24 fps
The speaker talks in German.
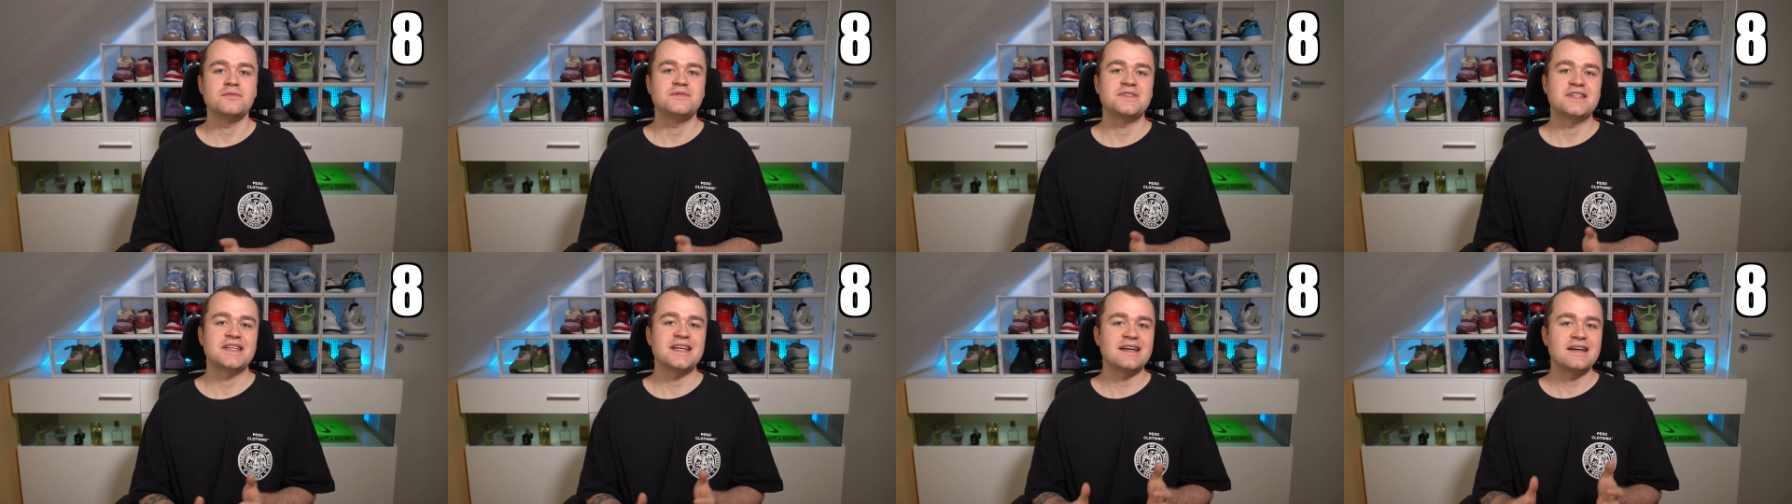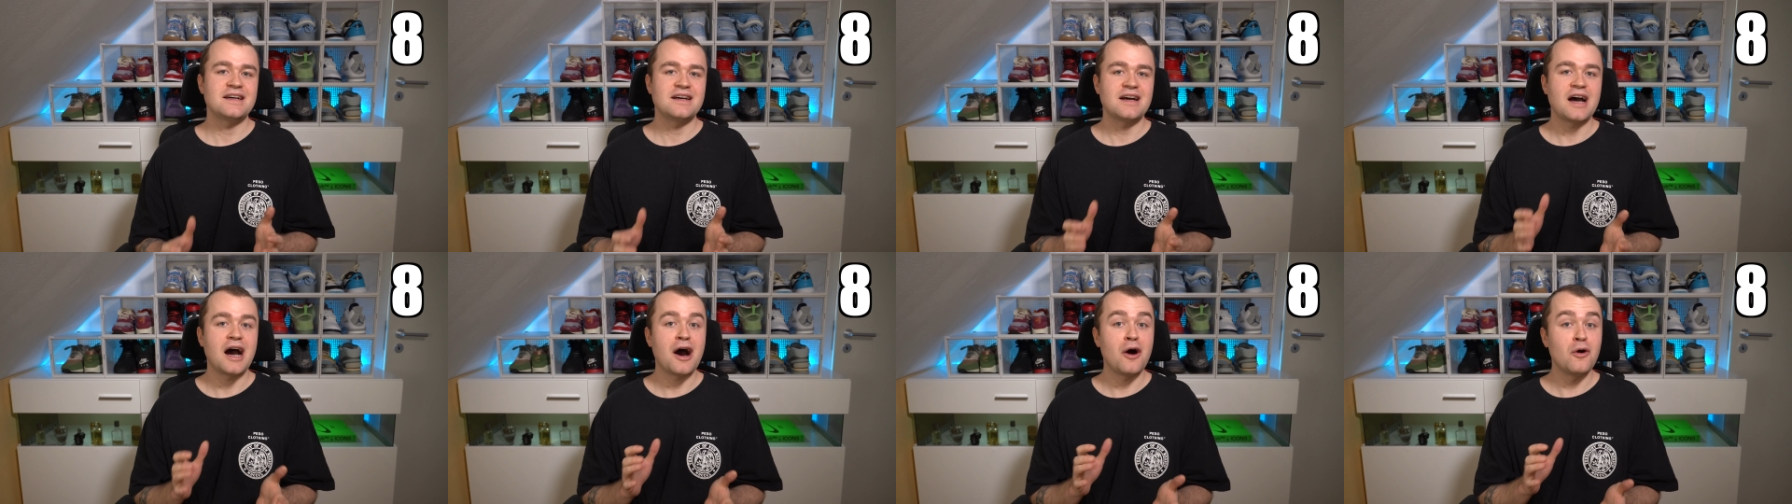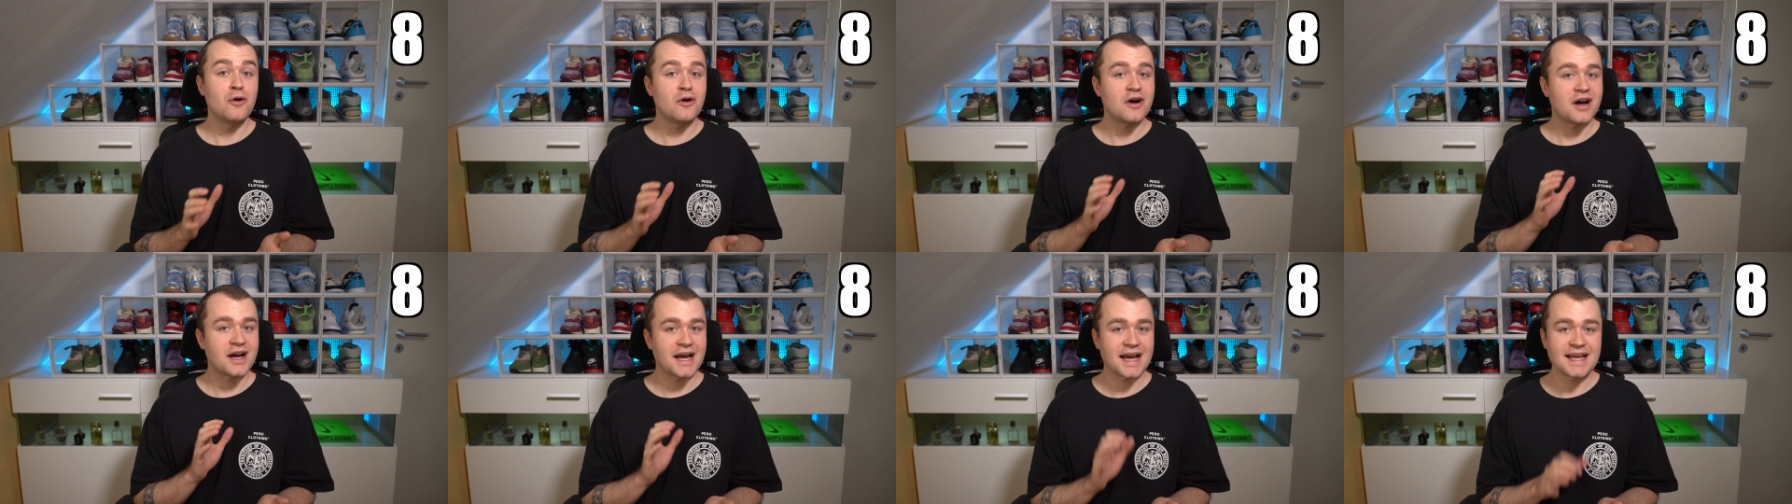der
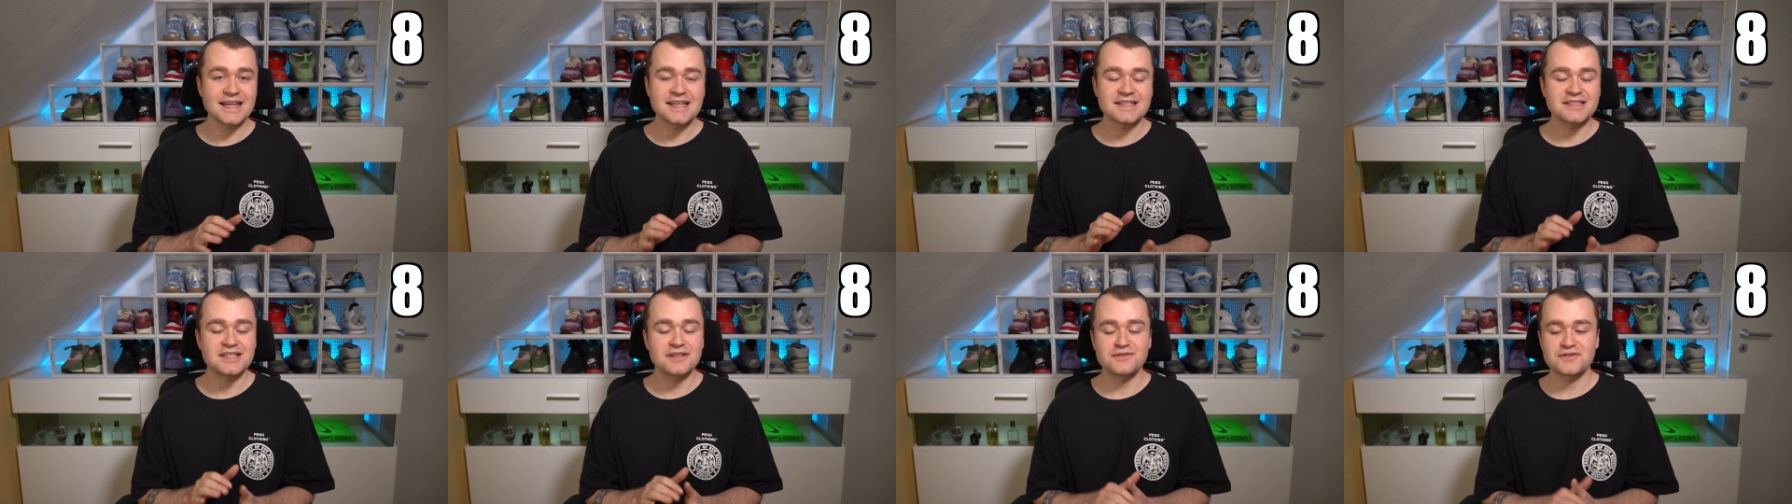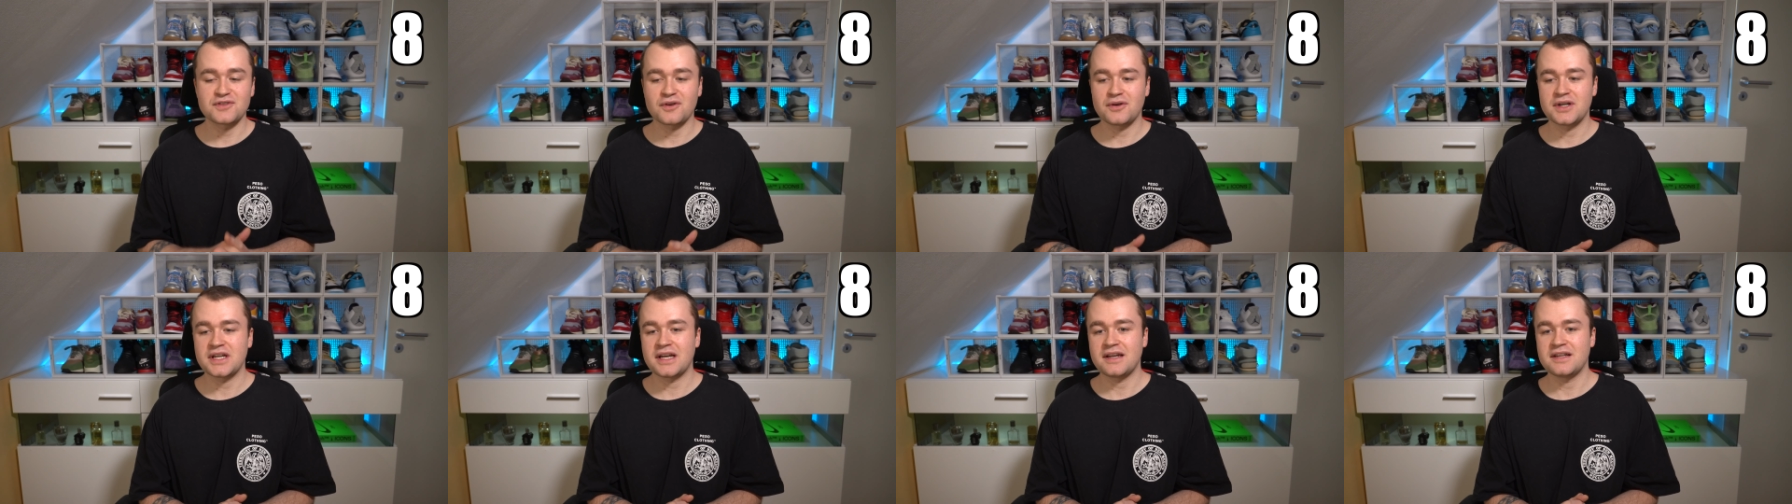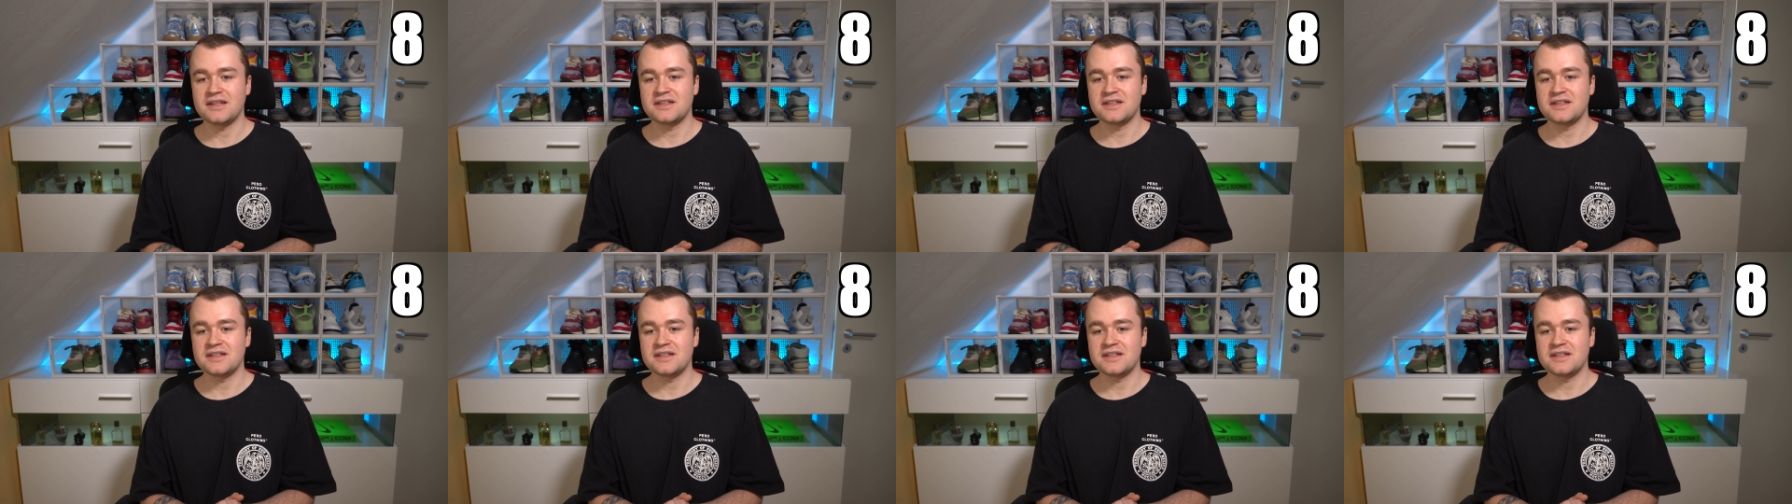auch relativ teuer